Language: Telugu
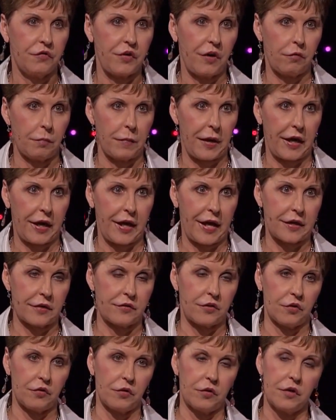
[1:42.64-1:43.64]
చెడు
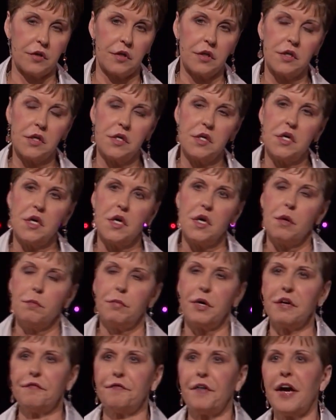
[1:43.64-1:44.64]
వైఖరిగానుంటే
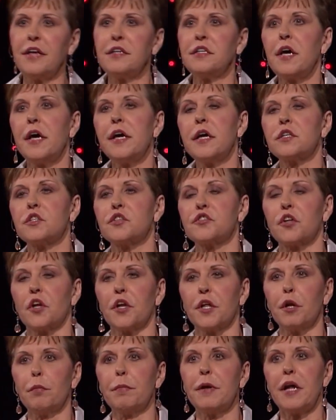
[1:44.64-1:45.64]
అందరినీ ఇబ్బంది
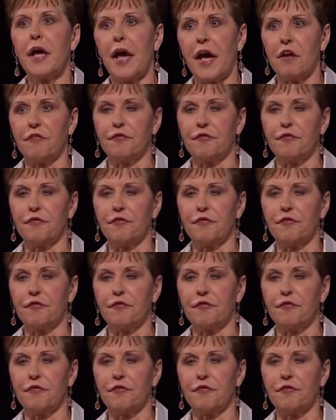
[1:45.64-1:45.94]
పెడుతుంది